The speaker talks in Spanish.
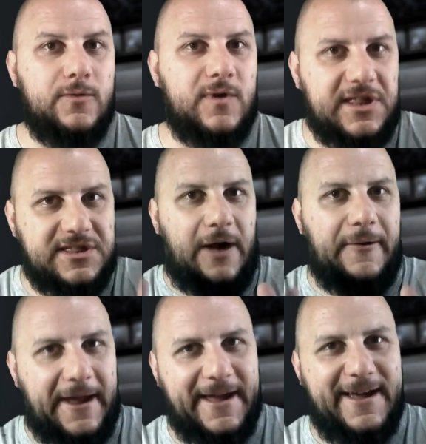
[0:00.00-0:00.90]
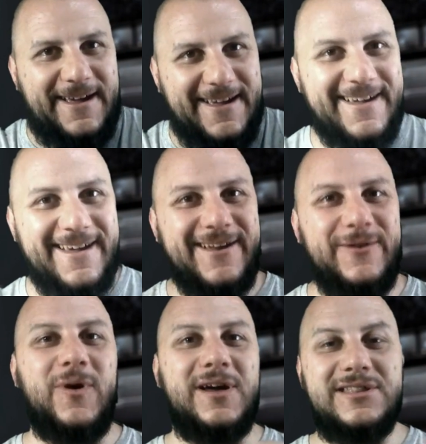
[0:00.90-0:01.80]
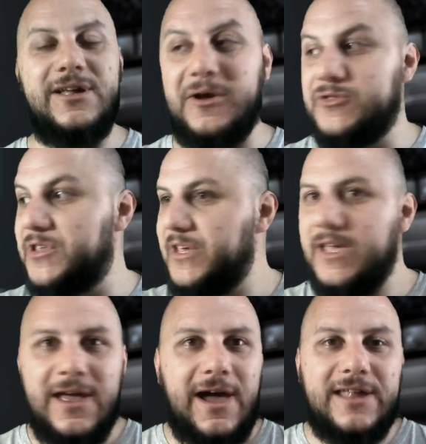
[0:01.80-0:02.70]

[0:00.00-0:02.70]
nunca se sabe nunca se sabe con DC. ¿eh?